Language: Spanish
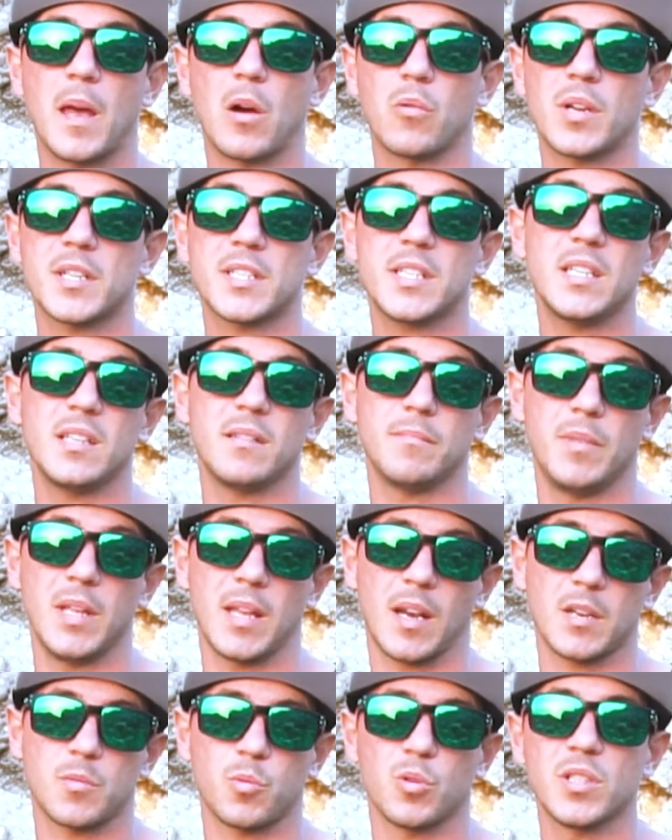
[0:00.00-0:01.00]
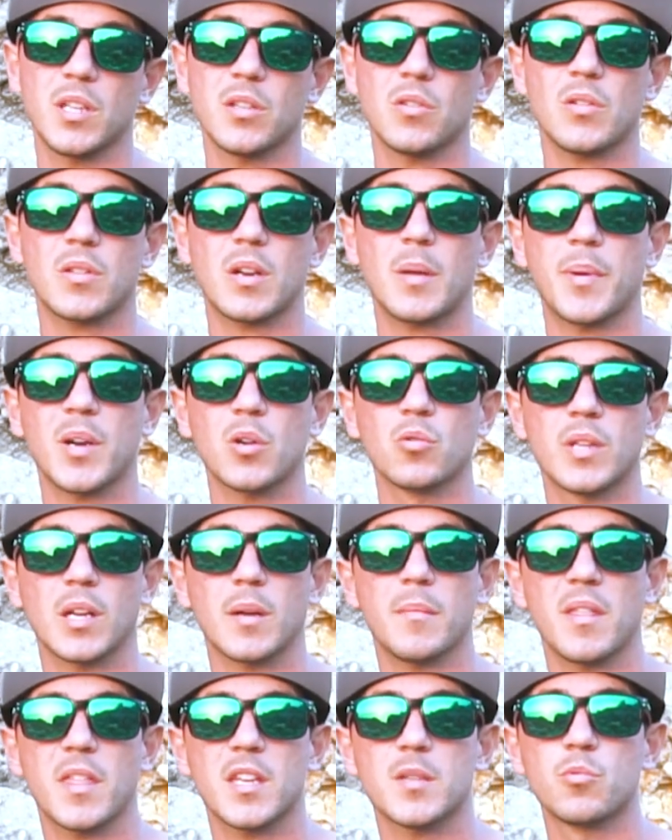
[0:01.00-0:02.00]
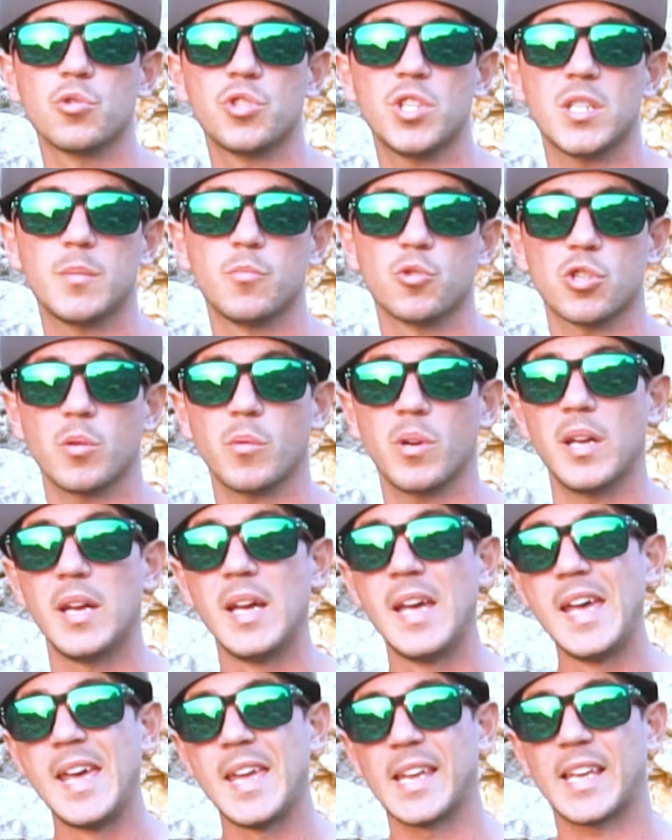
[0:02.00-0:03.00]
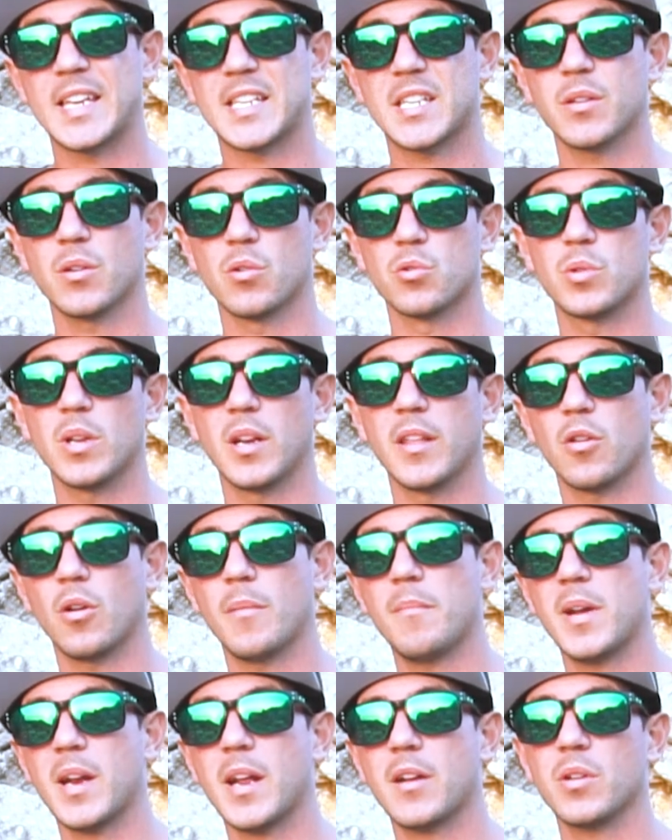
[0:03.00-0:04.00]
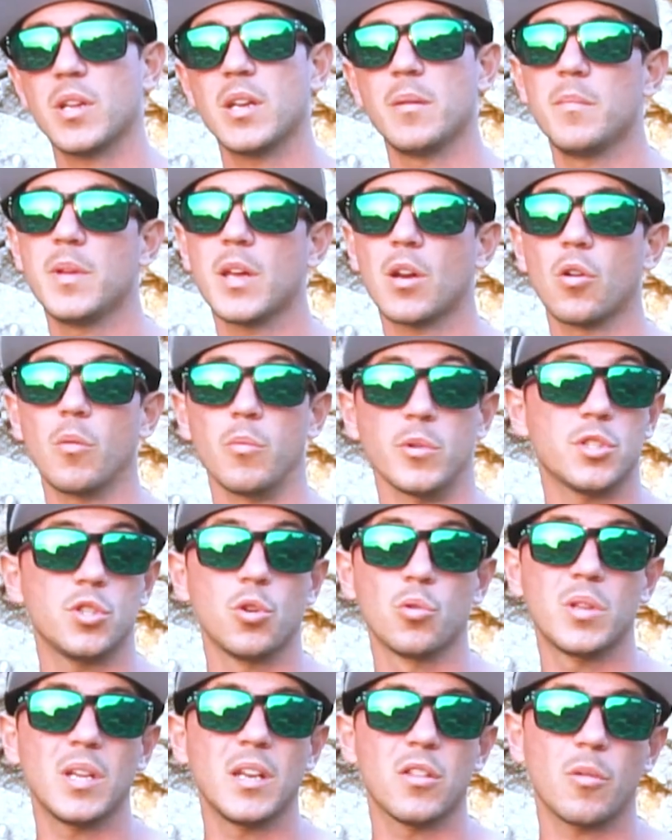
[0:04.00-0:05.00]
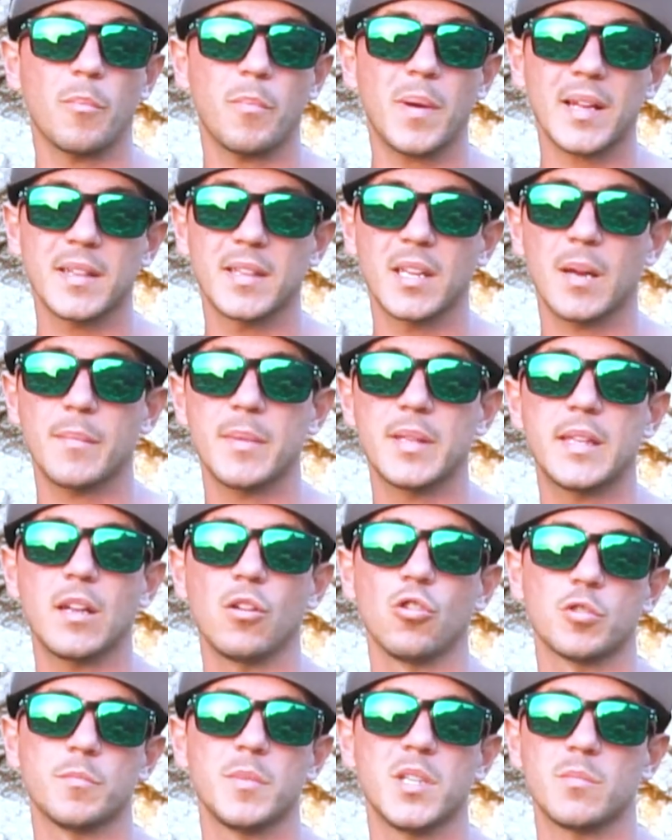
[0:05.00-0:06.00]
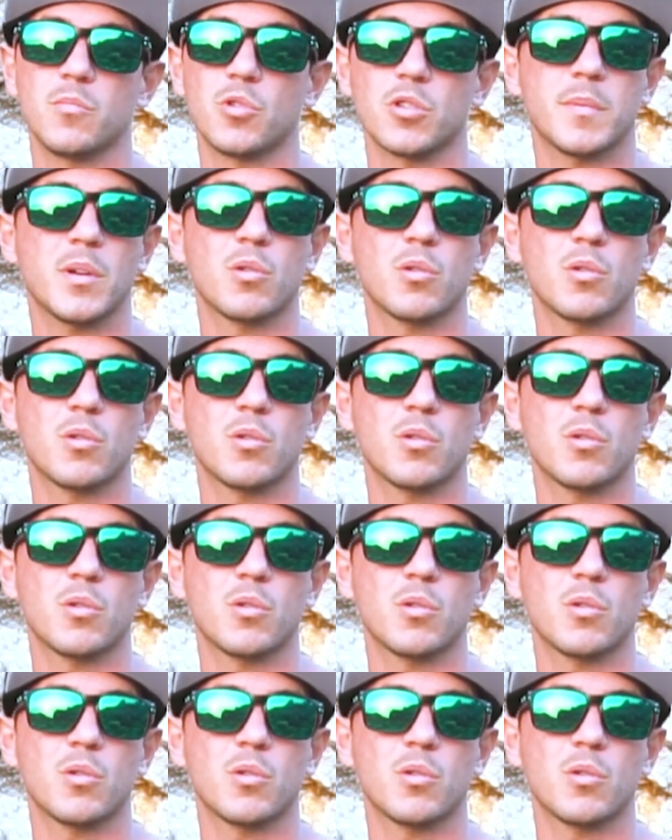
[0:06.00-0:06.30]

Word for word: Aún así, y respondiendo a otra pregunta que me hacéis muchísimo sobre qué señuelos utilizo en verano y en invierno, pues yo utilizo prácticamente los mismos.